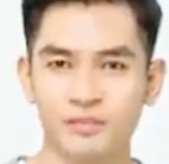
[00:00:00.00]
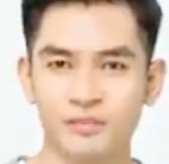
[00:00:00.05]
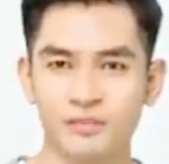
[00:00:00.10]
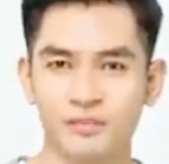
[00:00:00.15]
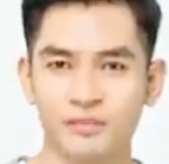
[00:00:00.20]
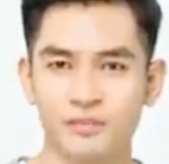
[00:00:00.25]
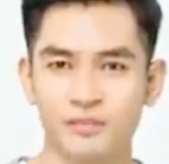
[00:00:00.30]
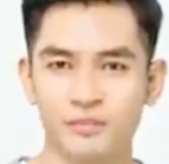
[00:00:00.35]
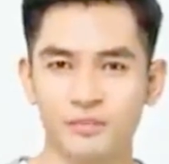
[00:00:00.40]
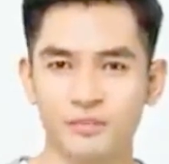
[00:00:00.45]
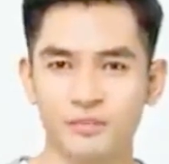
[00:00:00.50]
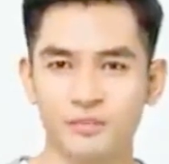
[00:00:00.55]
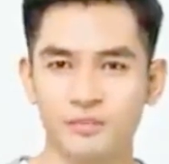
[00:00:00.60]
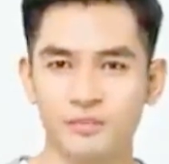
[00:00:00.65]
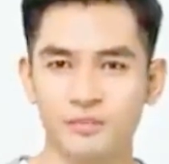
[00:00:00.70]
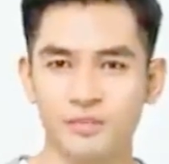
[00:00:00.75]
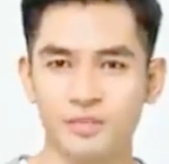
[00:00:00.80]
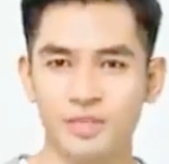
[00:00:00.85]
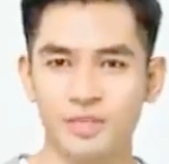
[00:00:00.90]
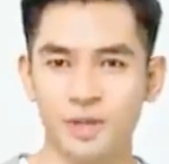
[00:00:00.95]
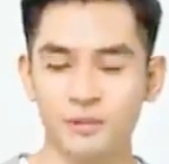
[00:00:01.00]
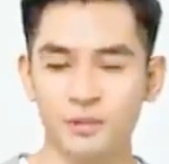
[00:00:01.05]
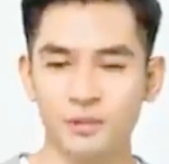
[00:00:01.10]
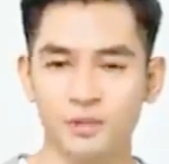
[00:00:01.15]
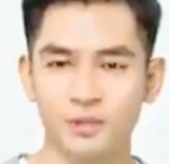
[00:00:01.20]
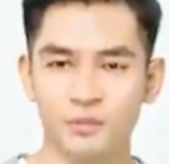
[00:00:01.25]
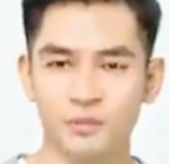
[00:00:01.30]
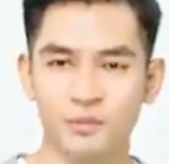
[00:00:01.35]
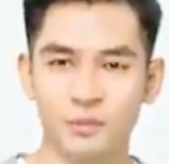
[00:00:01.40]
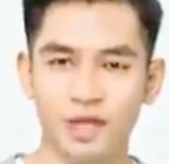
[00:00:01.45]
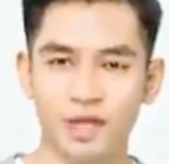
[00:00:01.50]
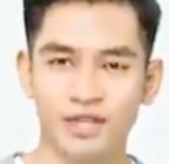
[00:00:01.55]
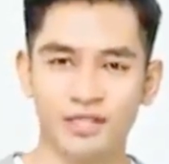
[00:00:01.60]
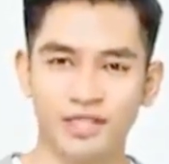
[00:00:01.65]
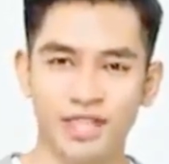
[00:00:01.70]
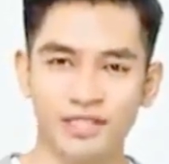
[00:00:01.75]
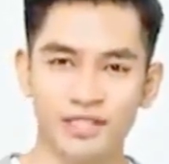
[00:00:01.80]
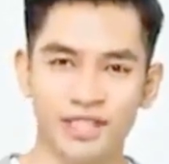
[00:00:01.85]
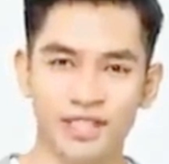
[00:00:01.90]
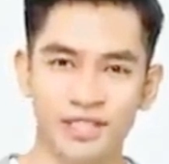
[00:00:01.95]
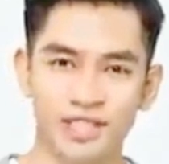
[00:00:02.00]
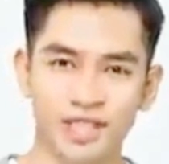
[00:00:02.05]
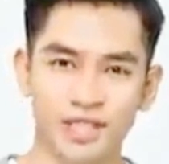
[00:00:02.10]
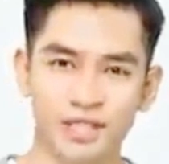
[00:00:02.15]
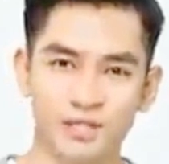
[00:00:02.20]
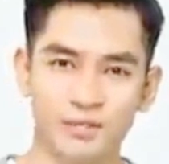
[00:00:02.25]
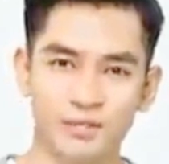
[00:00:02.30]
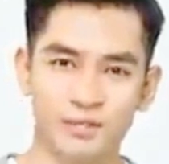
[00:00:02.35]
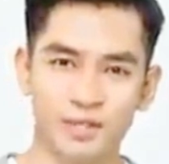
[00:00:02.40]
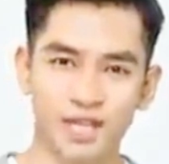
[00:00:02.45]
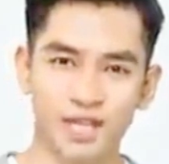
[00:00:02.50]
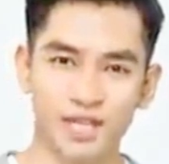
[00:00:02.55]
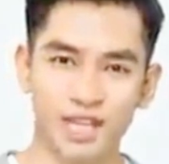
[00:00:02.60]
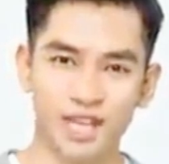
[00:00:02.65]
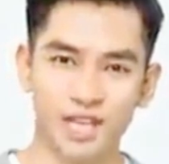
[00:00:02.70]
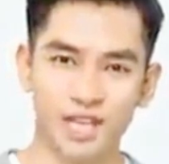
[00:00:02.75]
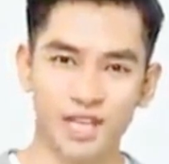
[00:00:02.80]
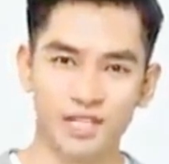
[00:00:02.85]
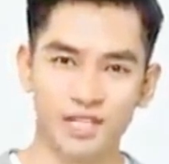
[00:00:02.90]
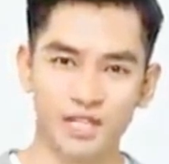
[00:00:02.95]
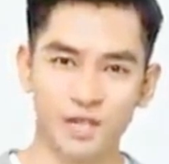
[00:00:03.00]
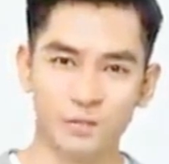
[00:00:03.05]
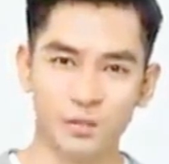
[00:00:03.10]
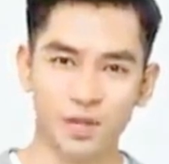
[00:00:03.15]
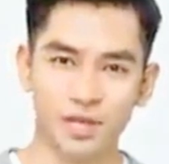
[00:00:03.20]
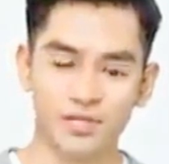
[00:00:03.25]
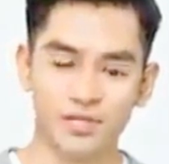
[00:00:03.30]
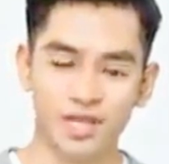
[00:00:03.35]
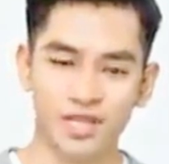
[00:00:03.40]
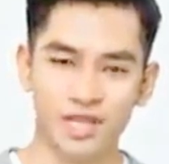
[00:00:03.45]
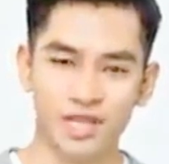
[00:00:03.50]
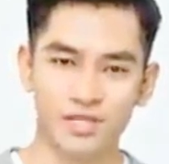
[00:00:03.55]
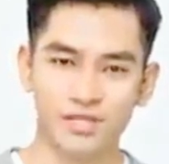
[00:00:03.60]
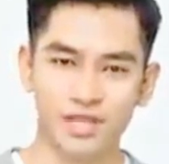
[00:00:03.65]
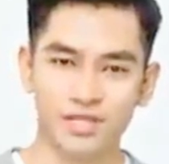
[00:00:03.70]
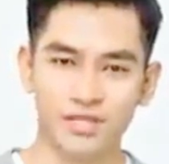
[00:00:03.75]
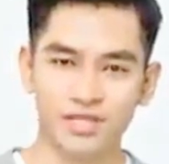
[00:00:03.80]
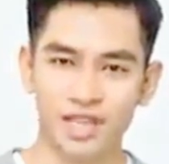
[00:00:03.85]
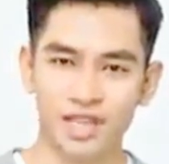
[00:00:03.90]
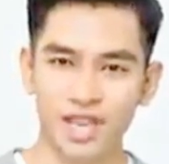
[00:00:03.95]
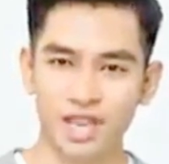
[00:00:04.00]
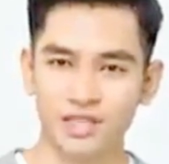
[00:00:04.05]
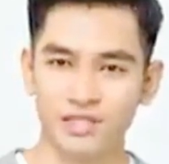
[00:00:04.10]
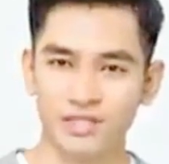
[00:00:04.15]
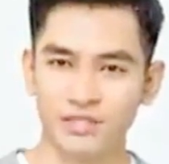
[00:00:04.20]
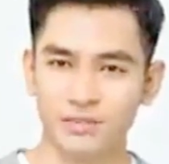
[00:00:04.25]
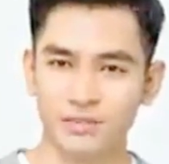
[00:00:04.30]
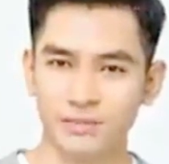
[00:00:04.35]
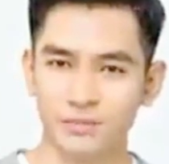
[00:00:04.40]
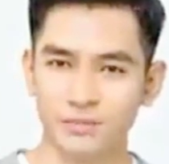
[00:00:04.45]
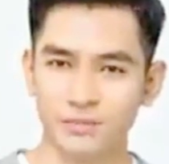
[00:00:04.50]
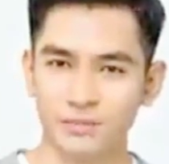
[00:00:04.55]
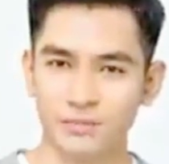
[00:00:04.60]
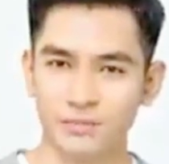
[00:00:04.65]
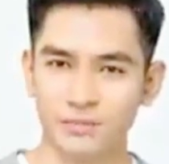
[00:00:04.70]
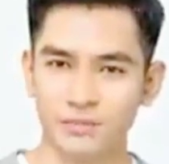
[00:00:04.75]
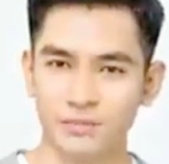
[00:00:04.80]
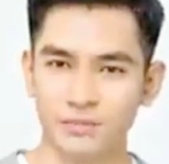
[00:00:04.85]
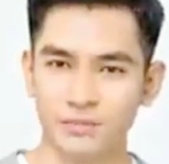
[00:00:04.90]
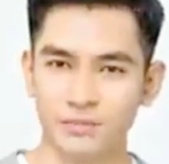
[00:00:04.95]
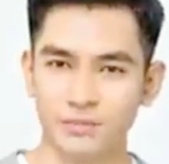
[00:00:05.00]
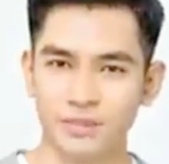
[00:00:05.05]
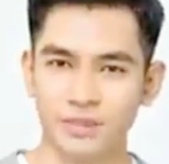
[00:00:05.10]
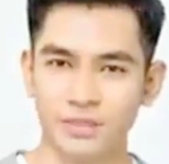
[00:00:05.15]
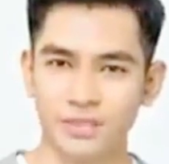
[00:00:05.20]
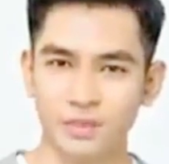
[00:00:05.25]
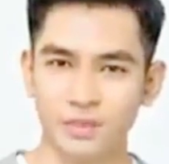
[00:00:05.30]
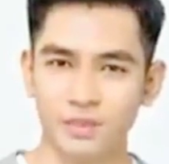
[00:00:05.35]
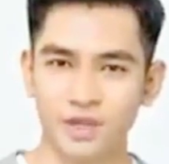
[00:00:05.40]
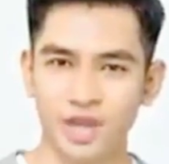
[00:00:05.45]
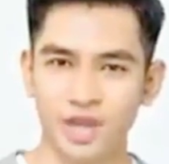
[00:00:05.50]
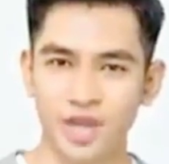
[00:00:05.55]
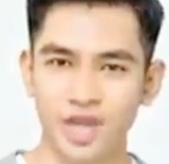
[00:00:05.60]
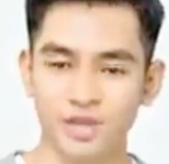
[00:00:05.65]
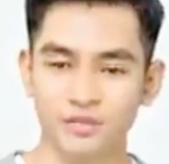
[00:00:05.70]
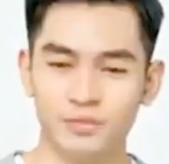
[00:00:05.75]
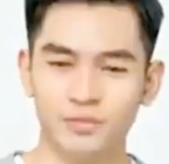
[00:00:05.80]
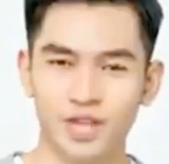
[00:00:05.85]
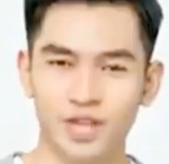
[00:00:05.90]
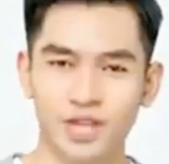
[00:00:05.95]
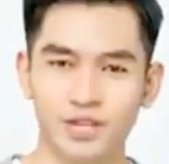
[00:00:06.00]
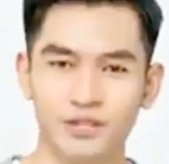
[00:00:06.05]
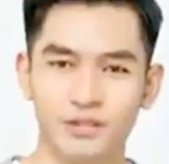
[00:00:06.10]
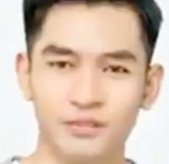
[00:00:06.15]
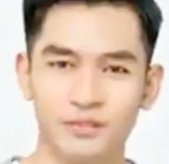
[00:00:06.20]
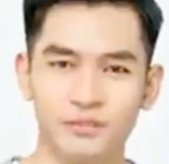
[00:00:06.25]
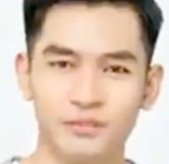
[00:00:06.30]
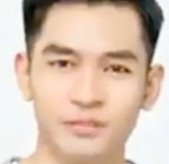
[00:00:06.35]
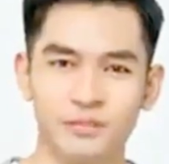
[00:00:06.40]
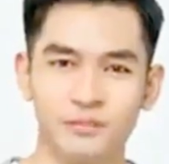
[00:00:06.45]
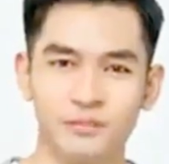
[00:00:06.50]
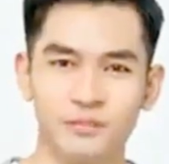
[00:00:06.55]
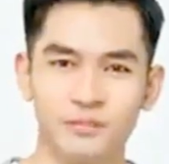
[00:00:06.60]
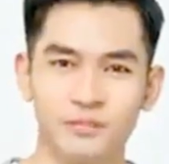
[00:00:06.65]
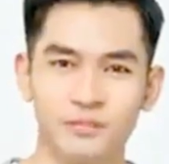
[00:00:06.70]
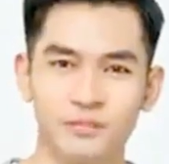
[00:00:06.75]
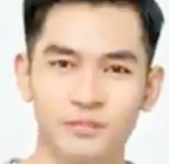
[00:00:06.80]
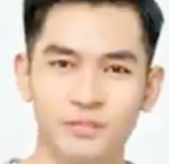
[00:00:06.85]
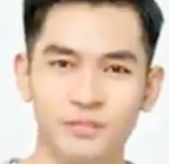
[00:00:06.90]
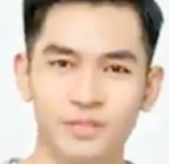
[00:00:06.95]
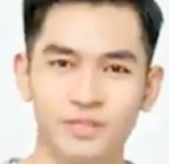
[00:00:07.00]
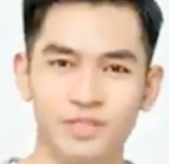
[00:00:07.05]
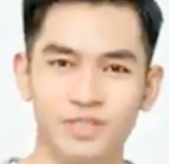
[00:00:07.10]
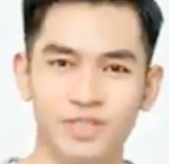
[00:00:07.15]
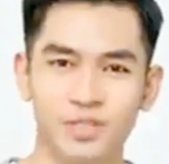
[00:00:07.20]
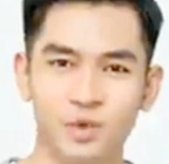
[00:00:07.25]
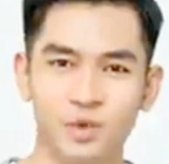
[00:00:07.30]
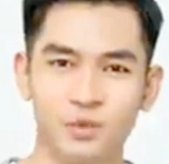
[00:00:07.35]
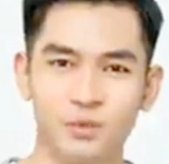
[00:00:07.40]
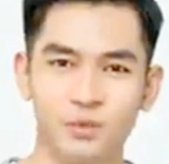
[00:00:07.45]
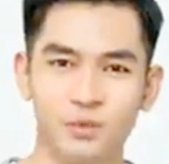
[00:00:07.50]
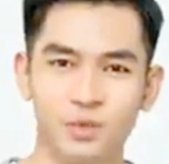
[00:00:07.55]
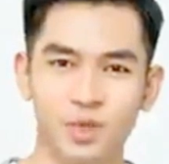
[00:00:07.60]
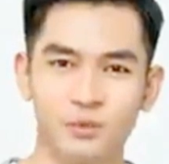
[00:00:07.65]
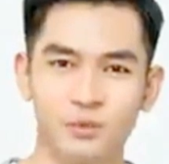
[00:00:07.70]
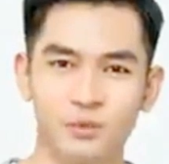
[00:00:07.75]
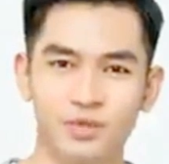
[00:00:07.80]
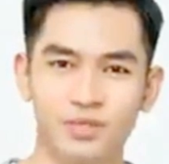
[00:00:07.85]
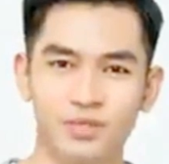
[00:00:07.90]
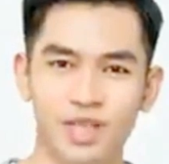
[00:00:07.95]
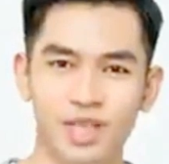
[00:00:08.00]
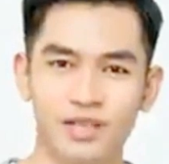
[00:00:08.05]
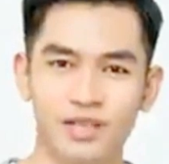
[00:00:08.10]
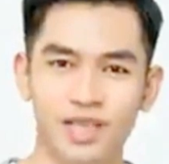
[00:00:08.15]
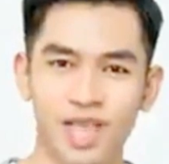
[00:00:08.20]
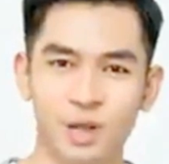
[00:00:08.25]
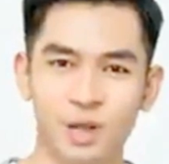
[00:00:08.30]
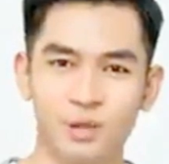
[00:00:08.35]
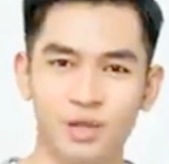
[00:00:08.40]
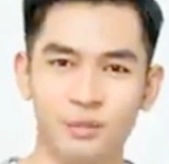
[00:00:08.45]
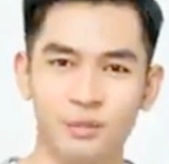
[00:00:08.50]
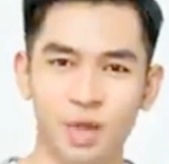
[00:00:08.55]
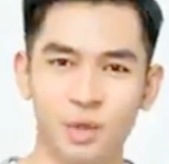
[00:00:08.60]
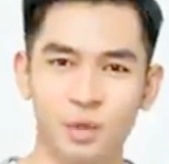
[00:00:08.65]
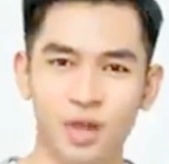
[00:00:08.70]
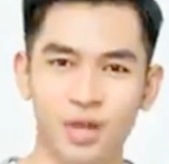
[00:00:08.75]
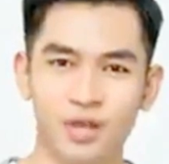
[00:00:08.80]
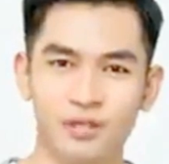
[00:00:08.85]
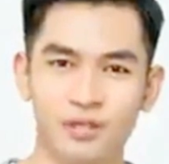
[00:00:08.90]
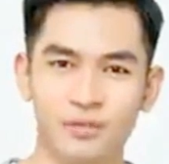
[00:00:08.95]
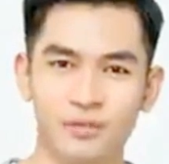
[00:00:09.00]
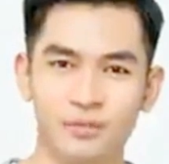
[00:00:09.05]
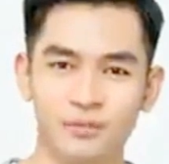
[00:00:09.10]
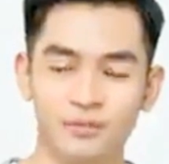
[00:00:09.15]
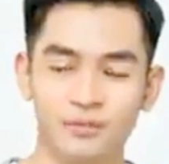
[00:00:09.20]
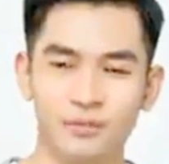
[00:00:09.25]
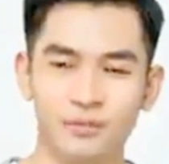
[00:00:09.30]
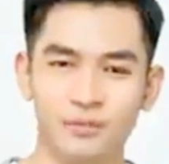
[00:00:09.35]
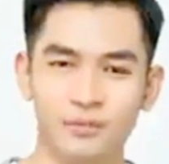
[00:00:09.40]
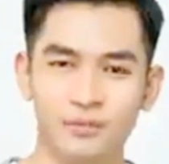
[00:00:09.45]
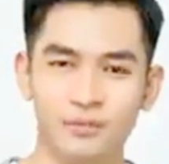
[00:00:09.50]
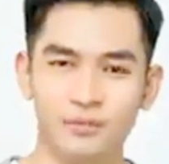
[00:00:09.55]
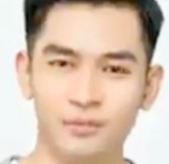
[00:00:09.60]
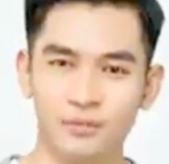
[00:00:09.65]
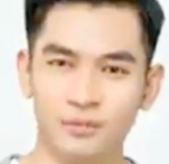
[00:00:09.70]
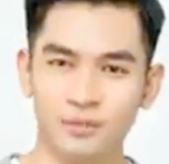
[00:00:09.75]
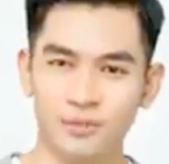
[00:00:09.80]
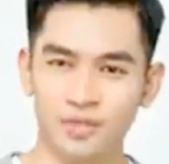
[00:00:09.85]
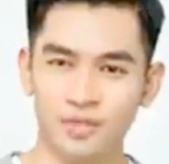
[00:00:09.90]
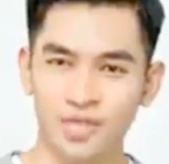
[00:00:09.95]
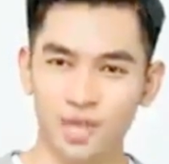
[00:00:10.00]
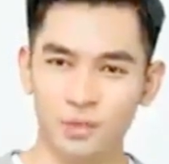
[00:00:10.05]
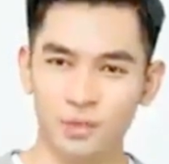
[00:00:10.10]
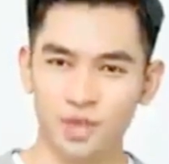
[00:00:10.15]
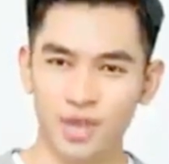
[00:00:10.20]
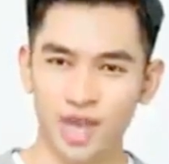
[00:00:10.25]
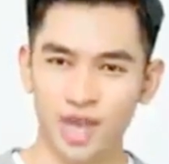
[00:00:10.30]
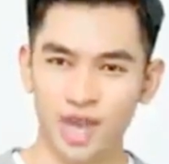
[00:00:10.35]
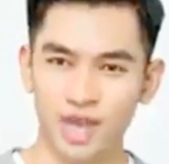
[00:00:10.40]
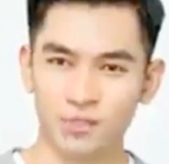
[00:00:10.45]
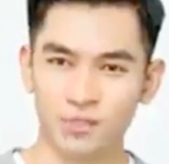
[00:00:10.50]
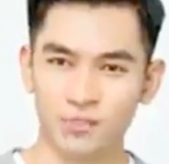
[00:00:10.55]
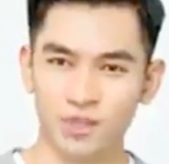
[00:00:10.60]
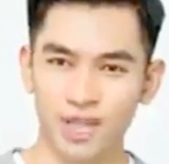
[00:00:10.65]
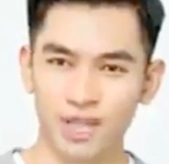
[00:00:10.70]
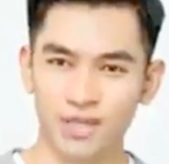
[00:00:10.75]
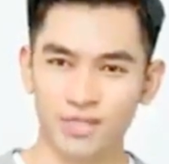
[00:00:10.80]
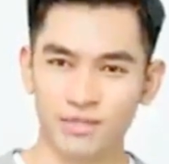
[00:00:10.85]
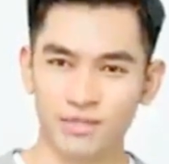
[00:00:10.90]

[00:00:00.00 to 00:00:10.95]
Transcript: Saat petir terakhir menyambar, seluruh kekosongan diselimuti cahaya guntur dan kilat, dan Daniel dibombardir oleh pukulan ini dan tergeletak di tanah.